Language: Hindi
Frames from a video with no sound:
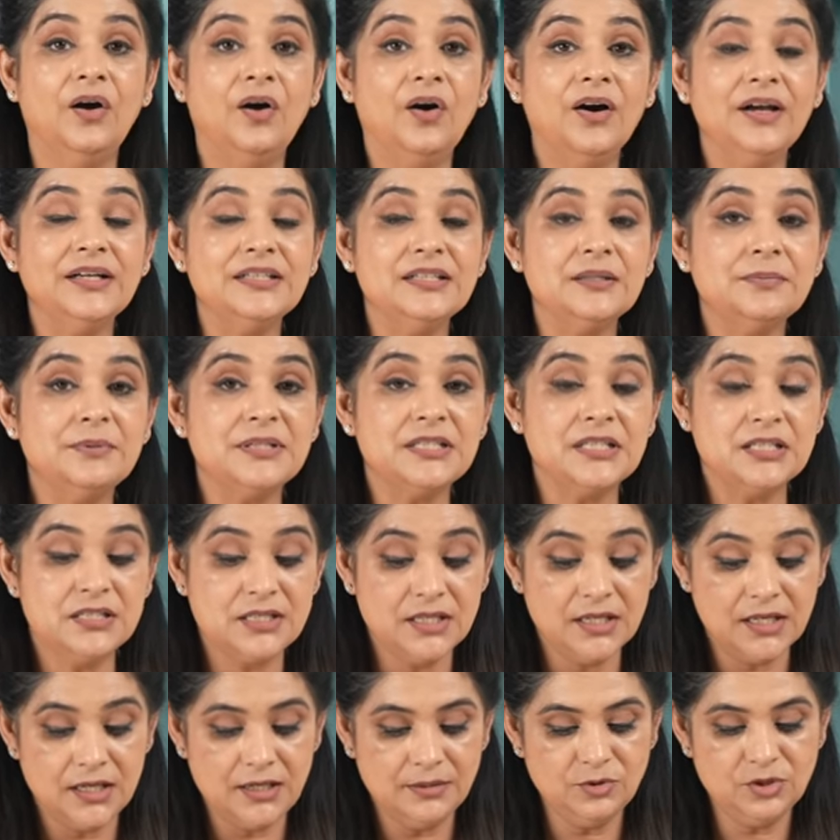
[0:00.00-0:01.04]
ऑयल जब अच्छे
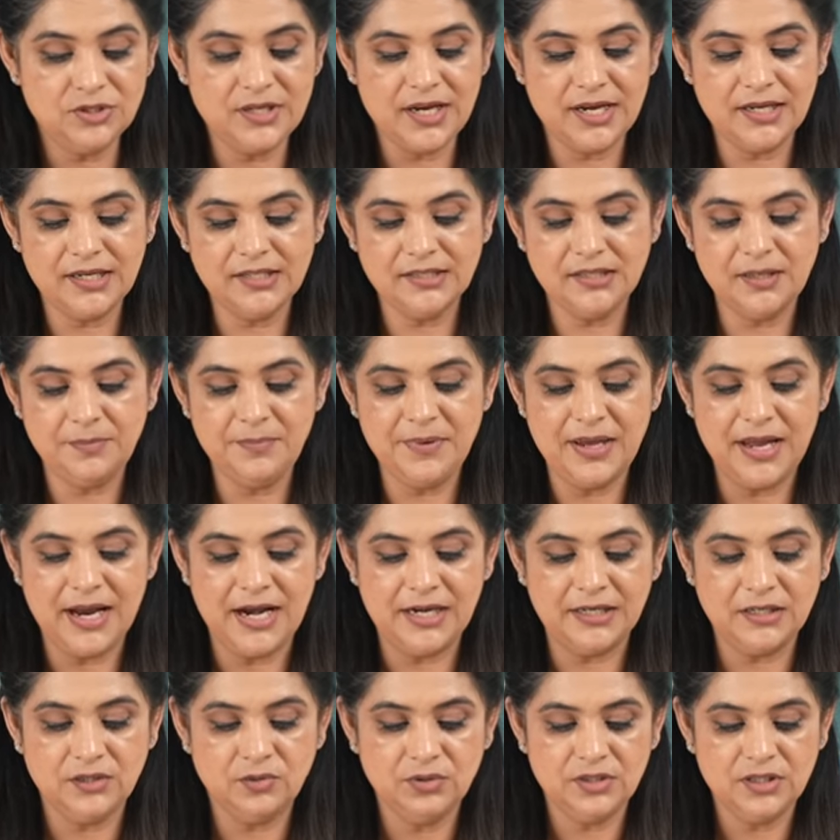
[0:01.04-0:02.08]
से गर्म हो जाएगा तब मैं
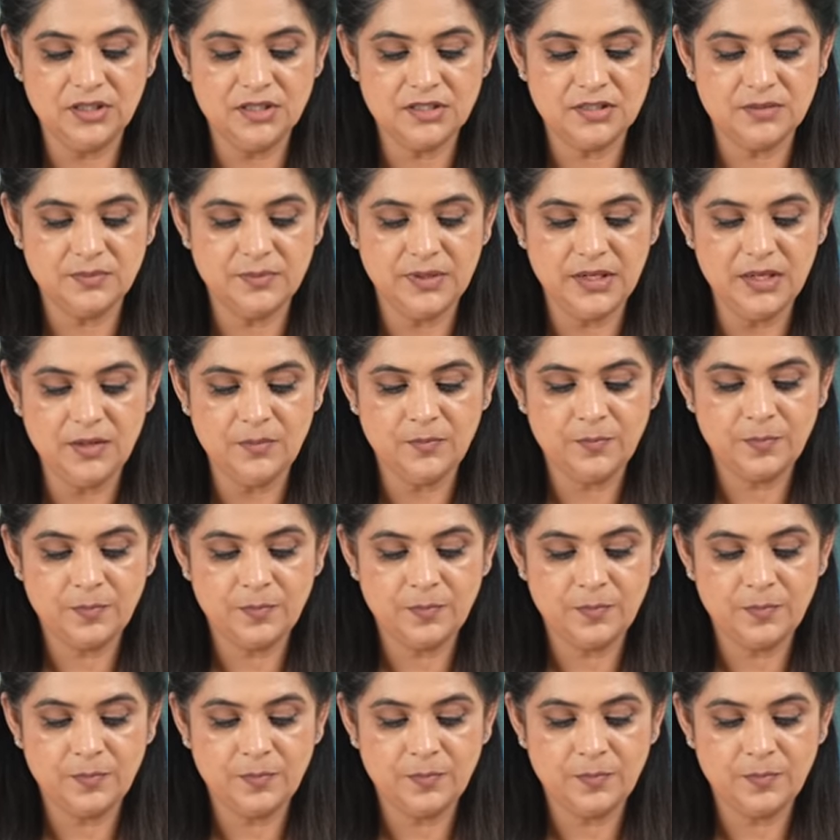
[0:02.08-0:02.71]
ऐड करूंगी इसमें